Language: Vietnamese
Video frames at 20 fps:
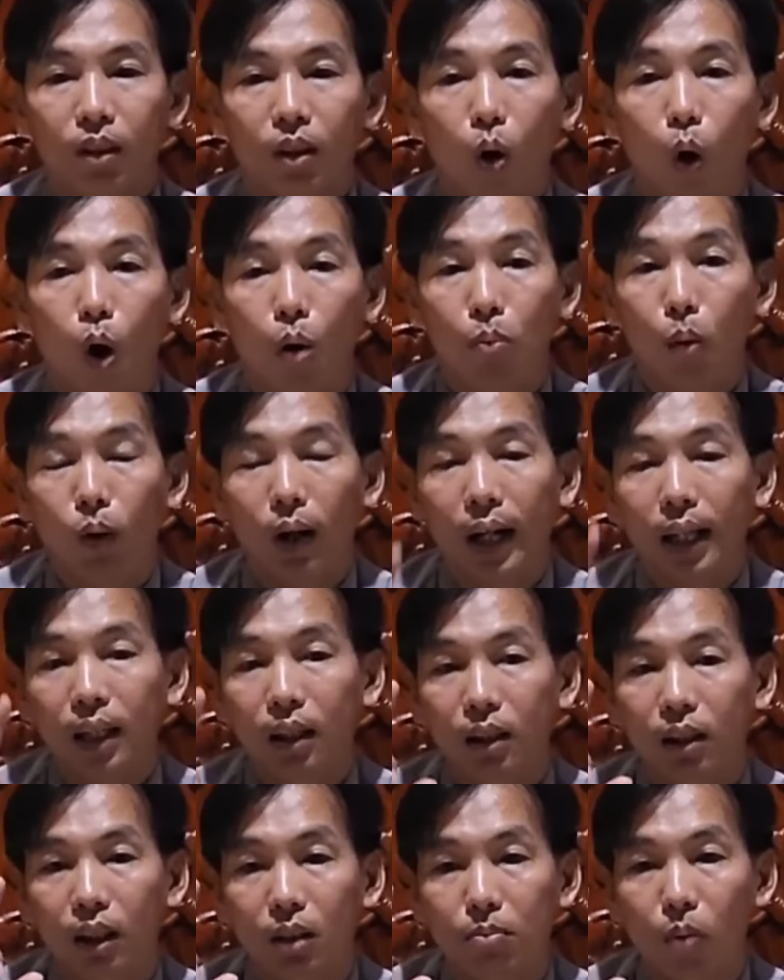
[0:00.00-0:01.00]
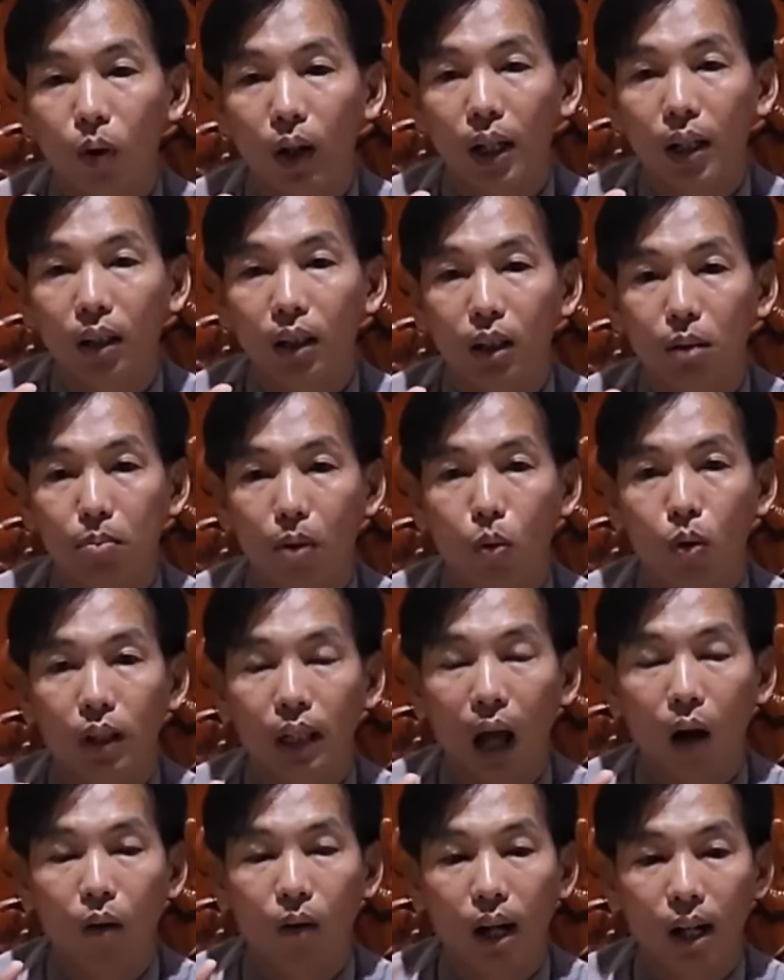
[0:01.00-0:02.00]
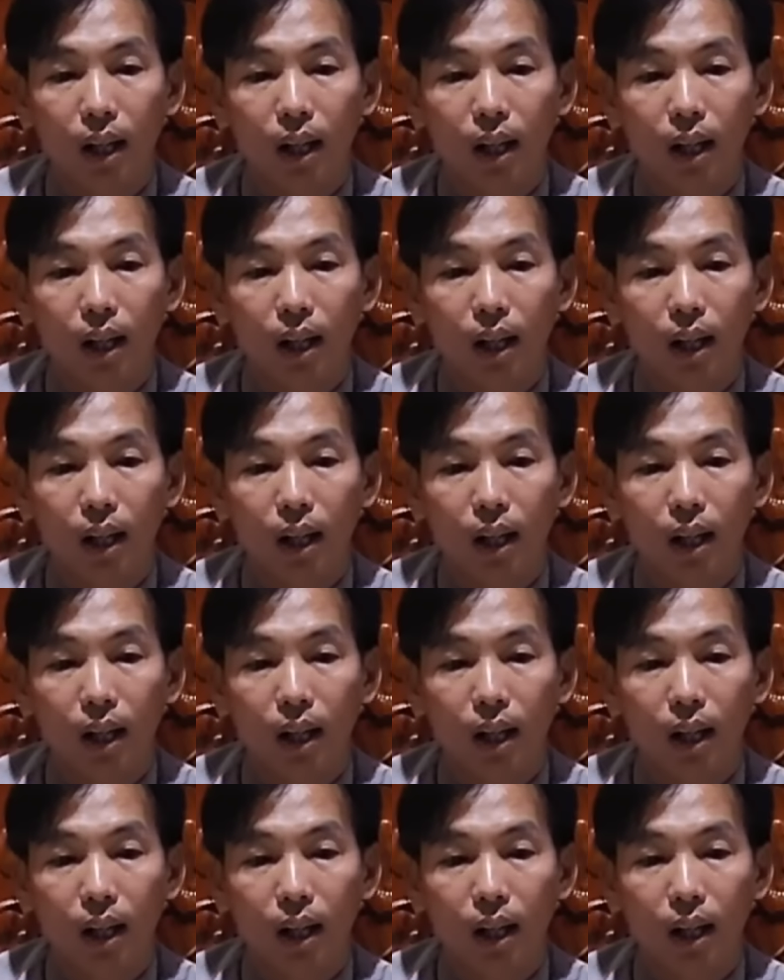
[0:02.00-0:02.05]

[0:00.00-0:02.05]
còn một cái người một cái người mà quốc tạo